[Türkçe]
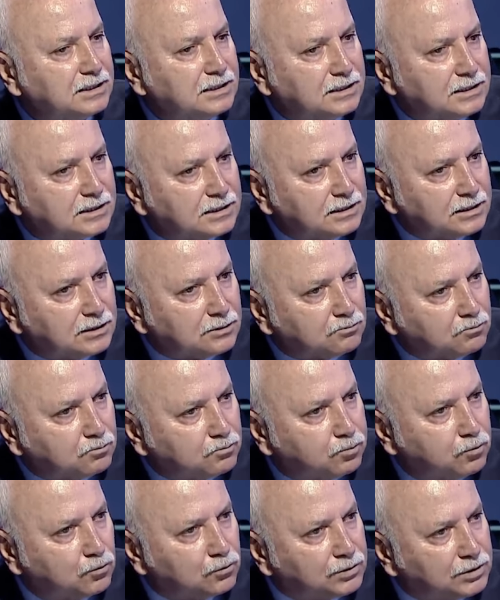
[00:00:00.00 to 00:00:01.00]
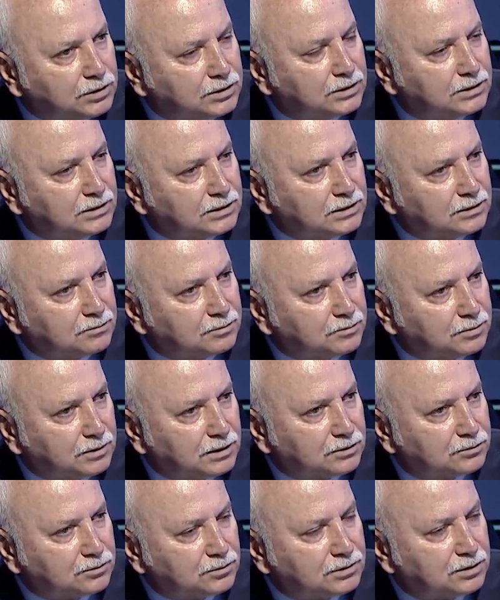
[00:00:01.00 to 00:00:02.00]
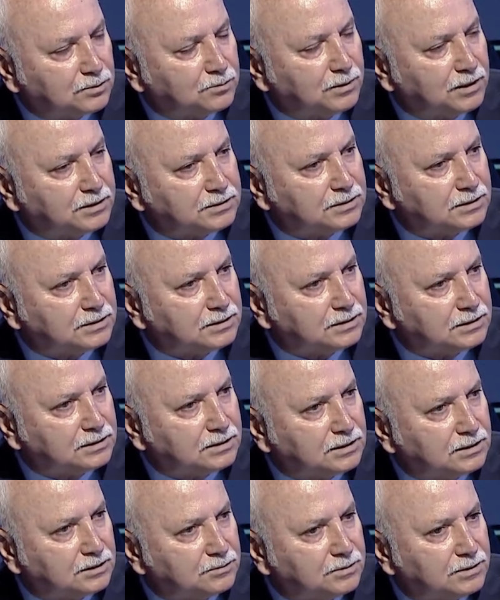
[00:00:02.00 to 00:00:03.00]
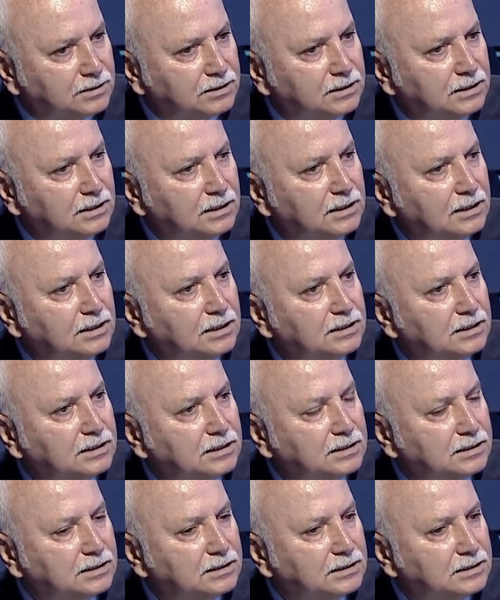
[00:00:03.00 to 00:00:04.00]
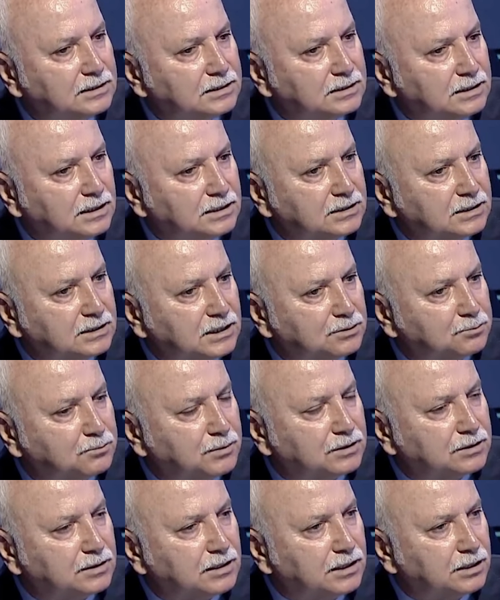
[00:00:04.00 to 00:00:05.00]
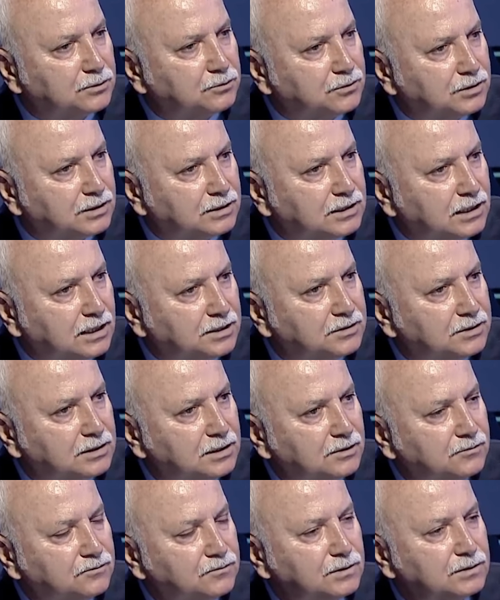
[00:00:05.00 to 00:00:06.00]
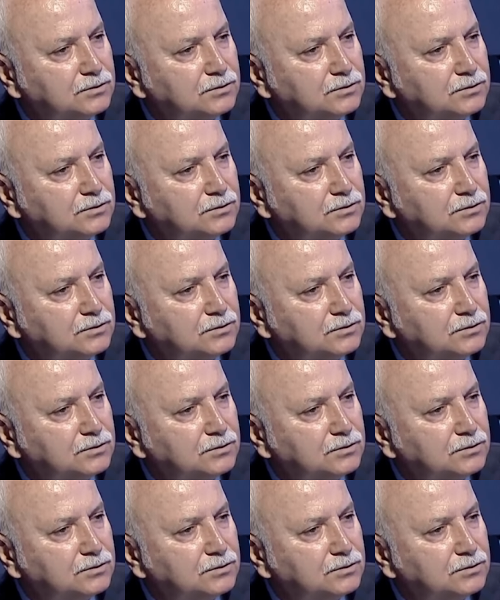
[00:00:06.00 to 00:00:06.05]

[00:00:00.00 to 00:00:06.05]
e, bu dediğin gibi biraz önce bahsettiğin gibi evet. e, yani katma değer üreten ve